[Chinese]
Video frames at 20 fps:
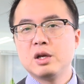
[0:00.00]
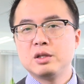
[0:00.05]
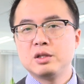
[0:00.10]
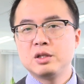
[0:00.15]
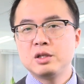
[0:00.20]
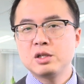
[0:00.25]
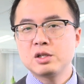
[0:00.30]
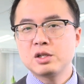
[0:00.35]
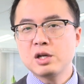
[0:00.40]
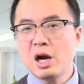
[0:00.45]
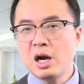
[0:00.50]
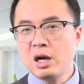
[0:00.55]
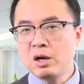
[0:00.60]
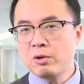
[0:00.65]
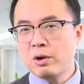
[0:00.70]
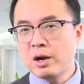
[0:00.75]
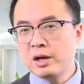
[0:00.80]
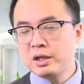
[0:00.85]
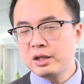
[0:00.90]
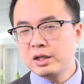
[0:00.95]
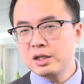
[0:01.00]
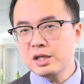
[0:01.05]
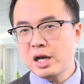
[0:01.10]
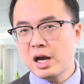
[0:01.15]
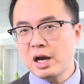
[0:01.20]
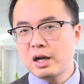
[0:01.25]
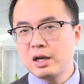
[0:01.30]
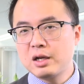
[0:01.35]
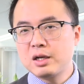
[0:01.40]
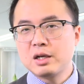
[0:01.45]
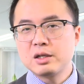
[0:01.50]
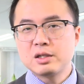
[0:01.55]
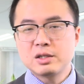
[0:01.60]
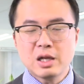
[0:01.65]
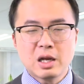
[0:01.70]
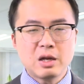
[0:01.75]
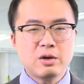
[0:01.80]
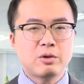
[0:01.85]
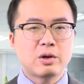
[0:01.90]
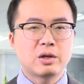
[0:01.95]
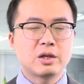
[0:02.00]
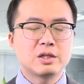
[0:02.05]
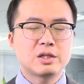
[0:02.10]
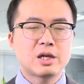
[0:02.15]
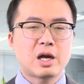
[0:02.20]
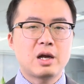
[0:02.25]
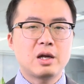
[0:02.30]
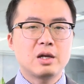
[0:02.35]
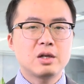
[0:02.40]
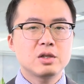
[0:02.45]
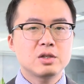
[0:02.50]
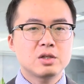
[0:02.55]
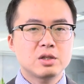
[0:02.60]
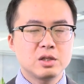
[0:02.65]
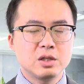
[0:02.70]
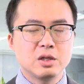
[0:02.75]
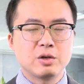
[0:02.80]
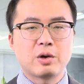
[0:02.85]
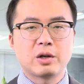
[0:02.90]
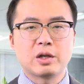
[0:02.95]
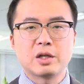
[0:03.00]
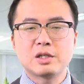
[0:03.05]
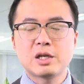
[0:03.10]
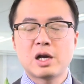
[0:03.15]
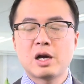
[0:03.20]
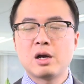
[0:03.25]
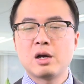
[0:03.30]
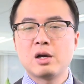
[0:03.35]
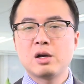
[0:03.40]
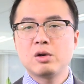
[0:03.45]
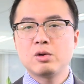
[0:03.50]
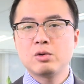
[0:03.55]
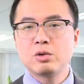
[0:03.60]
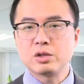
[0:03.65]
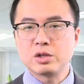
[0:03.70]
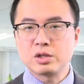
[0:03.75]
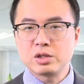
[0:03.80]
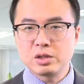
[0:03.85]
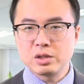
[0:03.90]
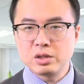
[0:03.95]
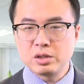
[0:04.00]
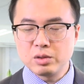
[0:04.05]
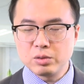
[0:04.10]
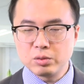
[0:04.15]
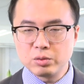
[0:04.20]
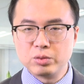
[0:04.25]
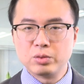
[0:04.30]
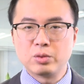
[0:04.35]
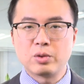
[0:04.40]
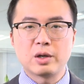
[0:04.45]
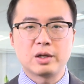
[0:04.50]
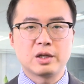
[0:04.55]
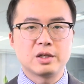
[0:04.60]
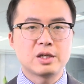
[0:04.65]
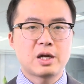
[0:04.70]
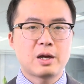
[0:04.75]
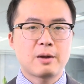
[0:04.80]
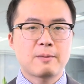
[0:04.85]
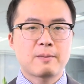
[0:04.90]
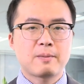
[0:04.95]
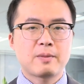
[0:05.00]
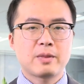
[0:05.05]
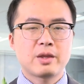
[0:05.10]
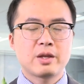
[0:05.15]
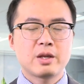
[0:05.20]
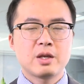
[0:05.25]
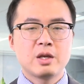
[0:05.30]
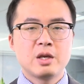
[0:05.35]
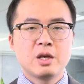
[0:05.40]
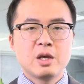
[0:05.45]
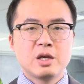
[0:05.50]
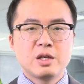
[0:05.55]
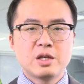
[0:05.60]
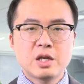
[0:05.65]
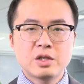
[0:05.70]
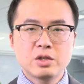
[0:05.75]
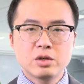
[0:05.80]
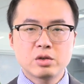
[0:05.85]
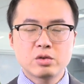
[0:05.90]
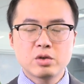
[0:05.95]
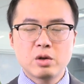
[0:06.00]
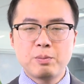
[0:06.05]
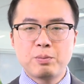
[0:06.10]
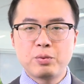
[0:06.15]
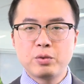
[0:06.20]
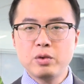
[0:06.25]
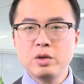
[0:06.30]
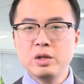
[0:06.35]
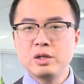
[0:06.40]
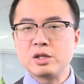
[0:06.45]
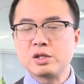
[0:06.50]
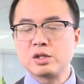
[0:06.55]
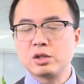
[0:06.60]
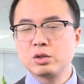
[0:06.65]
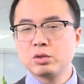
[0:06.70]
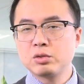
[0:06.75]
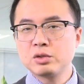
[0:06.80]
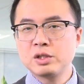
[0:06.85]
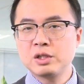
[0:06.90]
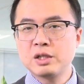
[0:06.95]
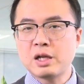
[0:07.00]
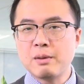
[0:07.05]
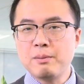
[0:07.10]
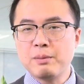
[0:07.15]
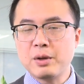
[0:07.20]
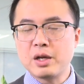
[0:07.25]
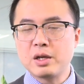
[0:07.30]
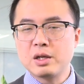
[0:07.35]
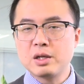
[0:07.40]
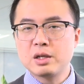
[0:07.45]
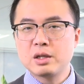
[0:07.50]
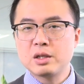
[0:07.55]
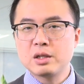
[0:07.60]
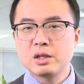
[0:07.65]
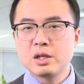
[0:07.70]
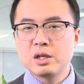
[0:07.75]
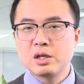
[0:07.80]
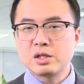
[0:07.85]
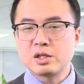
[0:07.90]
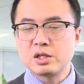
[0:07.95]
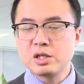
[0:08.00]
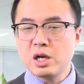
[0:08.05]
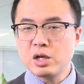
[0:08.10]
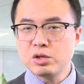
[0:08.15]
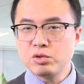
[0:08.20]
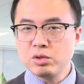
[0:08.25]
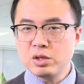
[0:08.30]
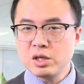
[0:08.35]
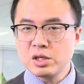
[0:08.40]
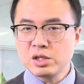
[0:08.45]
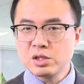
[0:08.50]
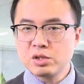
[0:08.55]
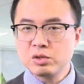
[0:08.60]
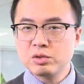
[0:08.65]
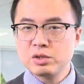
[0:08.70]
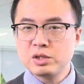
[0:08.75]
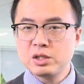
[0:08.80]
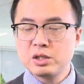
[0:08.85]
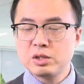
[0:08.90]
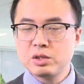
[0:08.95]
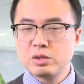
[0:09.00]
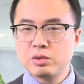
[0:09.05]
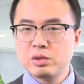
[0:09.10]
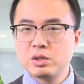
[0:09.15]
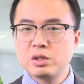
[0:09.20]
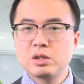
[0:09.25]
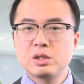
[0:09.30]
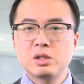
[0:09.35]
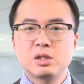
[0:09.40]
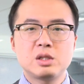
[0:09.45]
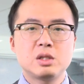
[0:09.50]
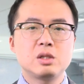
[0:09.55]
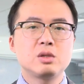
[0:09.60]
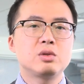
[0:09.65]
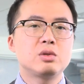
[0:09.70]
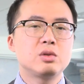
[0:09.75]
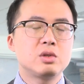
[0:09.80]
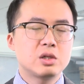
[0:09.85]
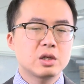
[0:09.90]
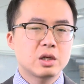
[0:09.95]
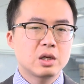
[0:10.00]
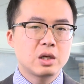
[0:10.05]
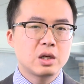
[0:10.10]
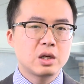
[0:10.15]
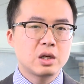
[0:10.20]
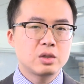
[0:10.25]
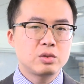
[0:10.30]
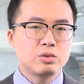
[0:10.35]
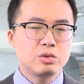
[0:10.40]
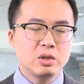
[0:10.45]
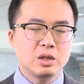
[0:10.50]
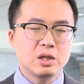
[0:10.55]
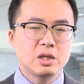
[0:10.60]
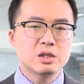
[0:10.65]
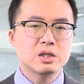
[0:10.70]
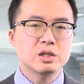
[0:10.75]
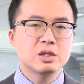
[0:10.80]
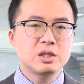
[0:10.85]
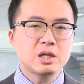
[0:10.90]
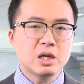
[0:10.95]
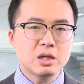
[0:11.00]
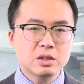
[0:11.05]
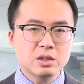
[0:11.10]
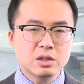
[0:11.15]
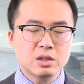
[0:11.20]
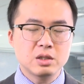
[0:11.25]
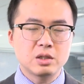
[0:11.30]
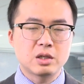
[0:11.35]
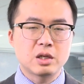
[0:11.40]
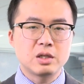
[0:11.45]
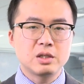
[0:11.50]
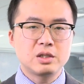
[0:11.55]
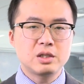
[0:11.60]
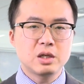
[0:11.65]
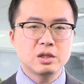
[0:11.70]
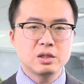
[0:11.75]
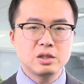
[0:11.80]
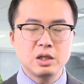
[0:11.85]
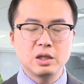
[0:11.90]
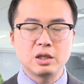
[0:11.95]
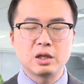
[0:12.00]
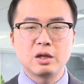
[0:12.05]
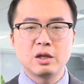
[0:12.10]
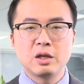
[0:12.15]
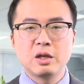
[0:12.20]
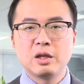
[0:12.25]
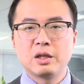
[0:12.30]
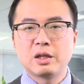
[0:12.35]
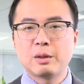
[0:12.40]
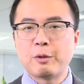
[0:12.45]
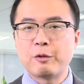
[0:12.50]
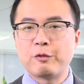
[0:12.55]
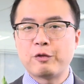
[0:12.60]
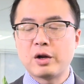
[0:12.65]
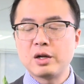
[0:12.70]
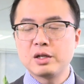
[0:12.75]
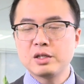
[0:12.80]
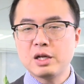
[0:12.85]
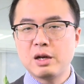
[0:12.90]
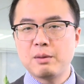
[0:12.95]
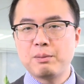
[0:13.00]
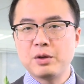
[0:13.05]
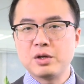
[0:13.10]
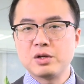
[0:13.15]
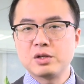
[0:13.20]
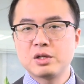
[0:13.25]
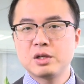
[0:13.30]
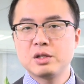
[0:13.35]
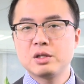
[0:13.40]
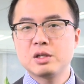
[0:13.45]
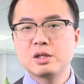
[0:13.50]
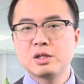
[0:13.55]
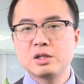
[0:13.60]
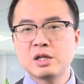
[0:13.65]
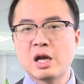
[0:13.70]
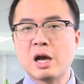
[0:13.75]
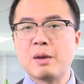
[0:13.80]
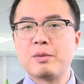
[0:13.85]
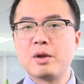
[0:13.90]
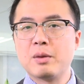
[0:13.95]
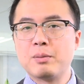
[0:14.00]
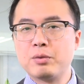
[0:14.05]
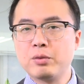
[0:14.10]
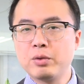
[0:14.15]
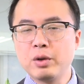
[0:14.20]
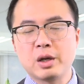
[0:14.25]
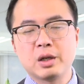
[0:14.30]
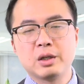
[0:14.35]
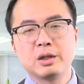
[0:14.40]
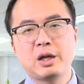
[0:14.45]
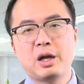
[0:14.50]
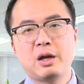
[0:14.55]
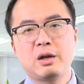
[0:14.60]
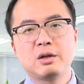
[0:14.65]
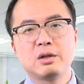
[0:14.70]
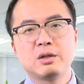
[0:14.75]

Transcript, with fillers: 你是二环内的价、三环的价、四环的价，或者是五环的价。也就是说，不论你是东西南北，只要距离市中心这个距离是相似的、相近的，那么房价本身差别不会很大。